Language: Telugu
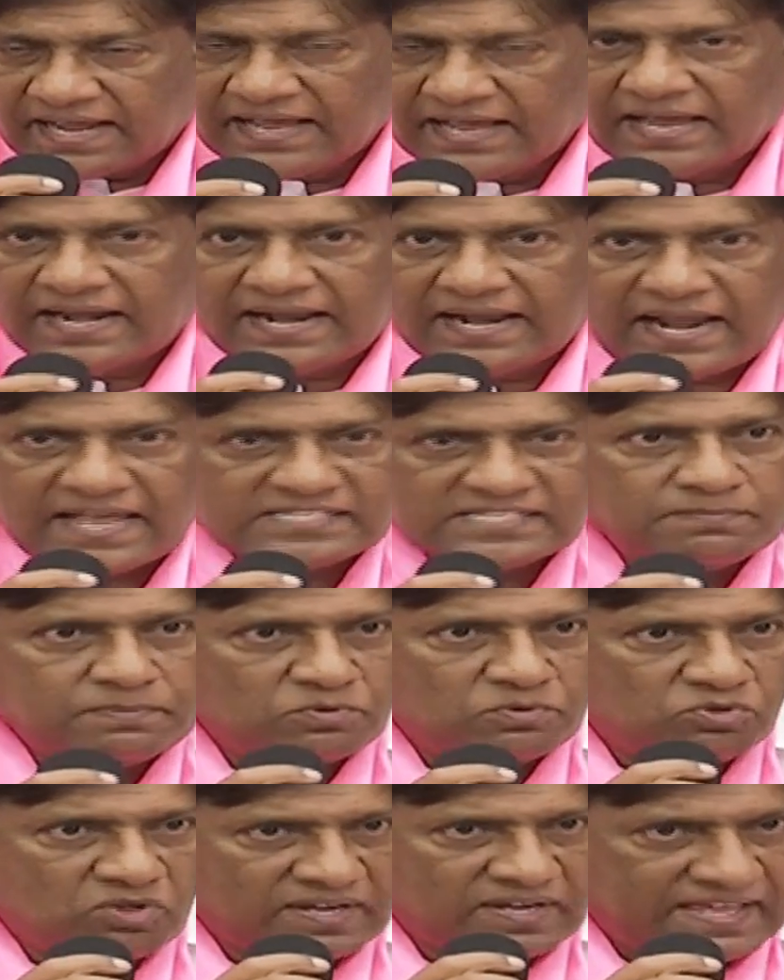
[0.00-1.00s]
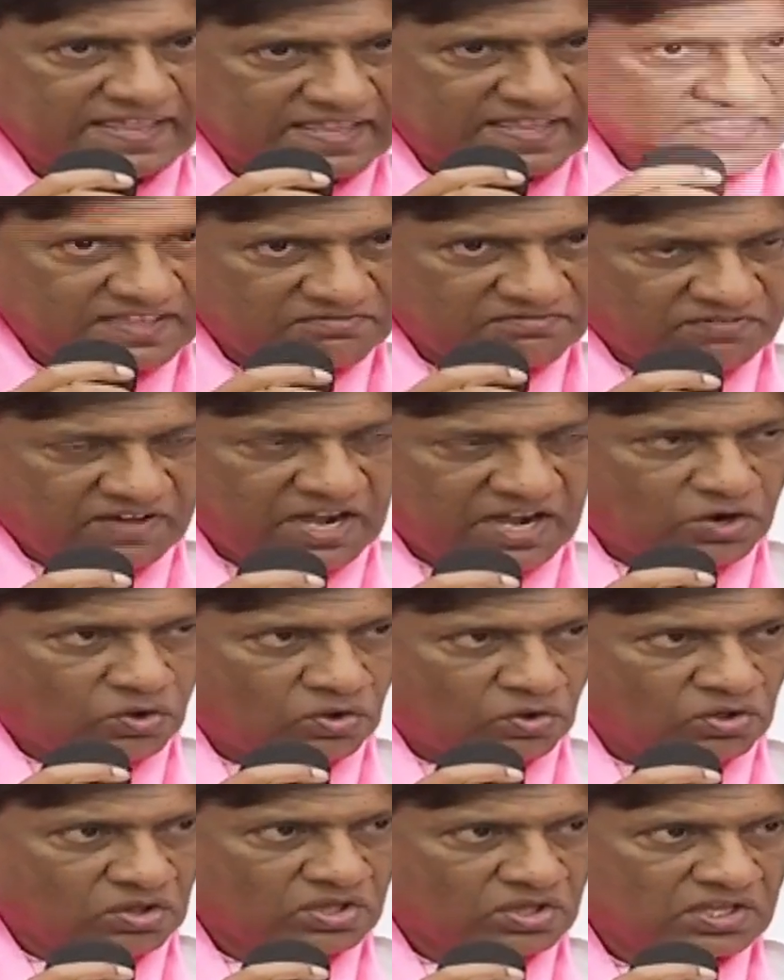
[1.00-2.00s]
తెలంగాణ రాష్ట్ర ప్రభుత్వానికి ఏదైతే
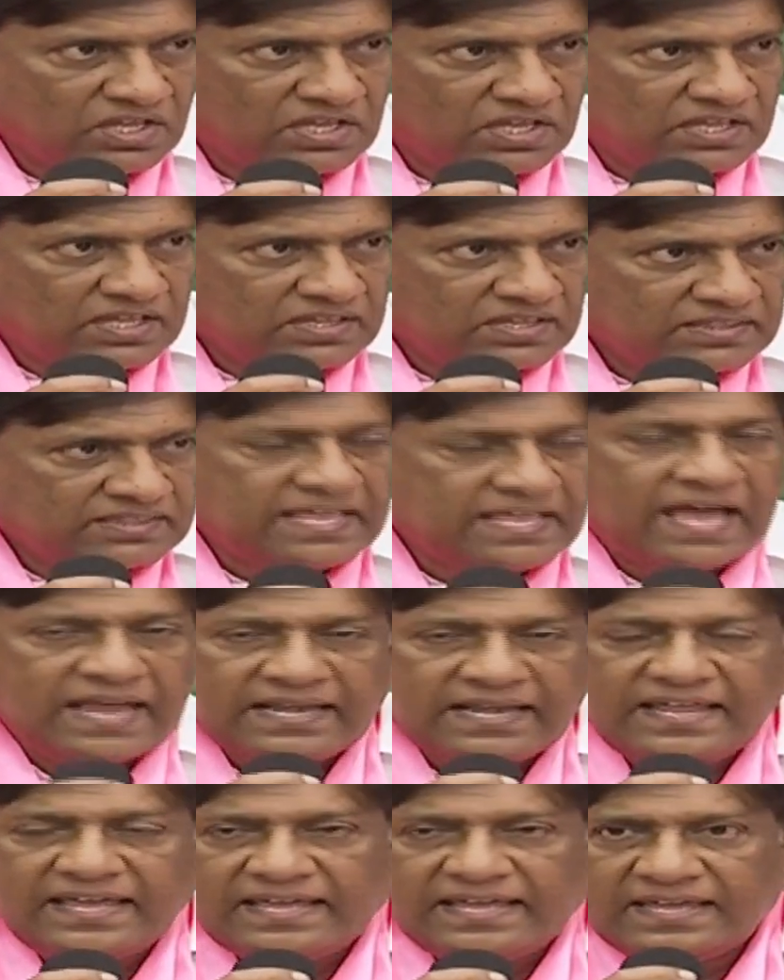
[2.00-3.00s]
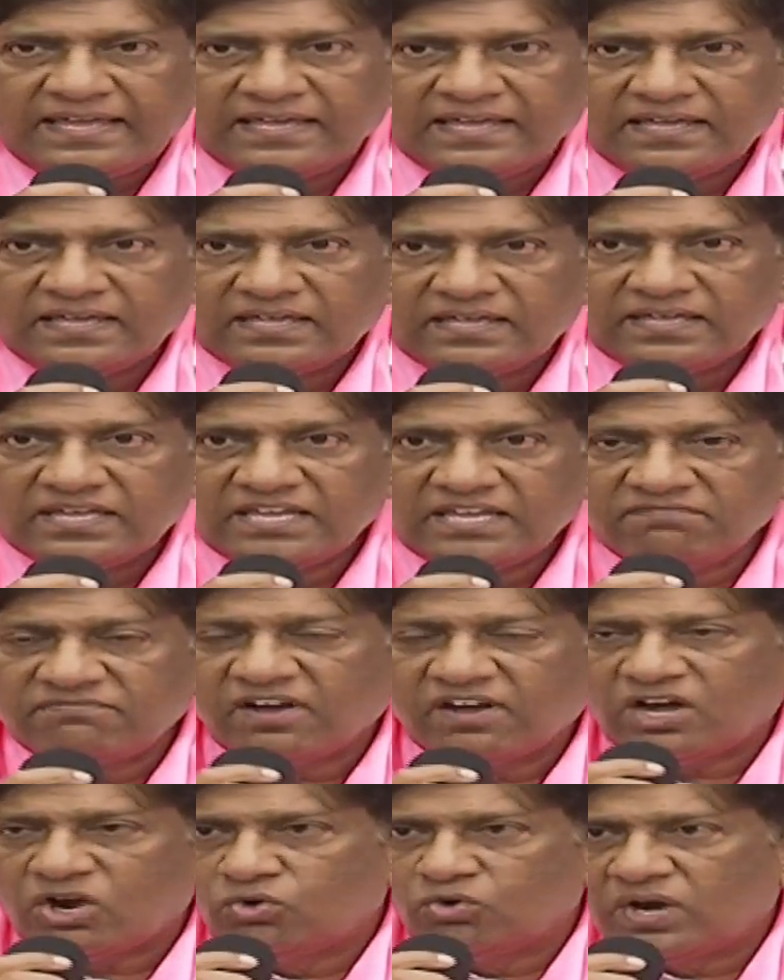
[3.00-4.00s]
ఇవ్వాలనో దాన్ని
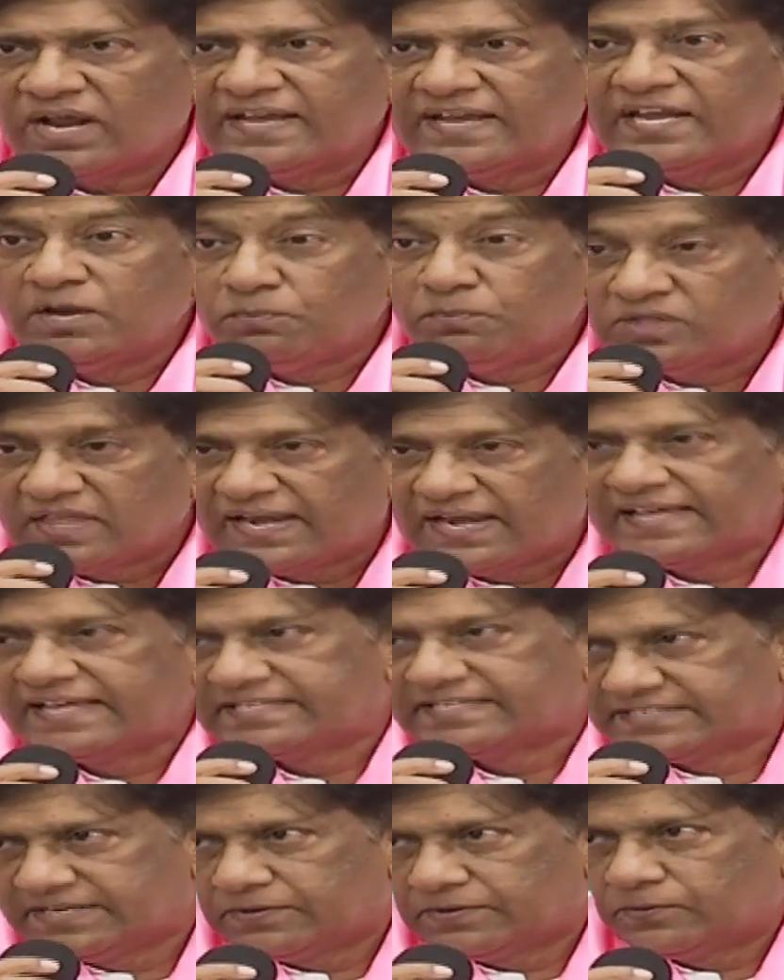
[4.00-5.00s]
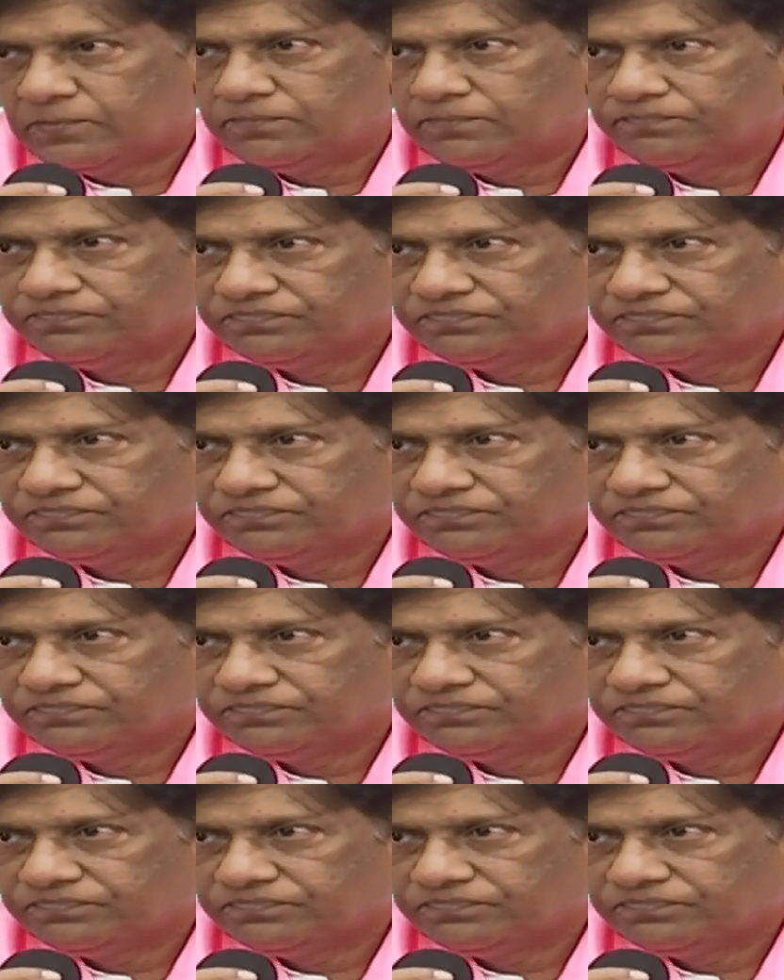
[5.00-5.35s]
ఇవ్వకుండా నిలుపుదల చేసాడు